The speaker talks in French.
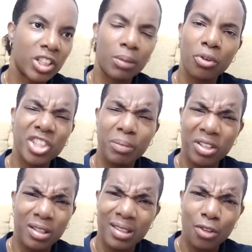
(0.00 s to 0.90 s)
j'ai mangé
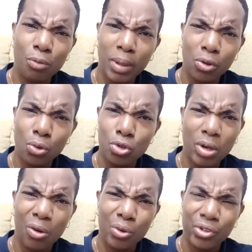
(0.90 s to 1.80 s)
parce que c'était super tôt, je
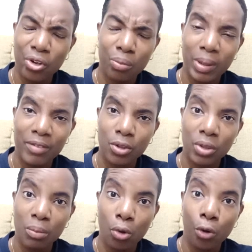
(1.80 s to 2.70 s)
crois à 11h, on m'avait
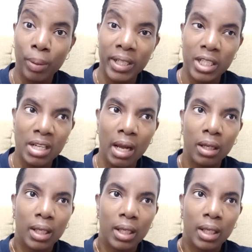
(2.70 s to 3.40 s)
donné mon repas déjà.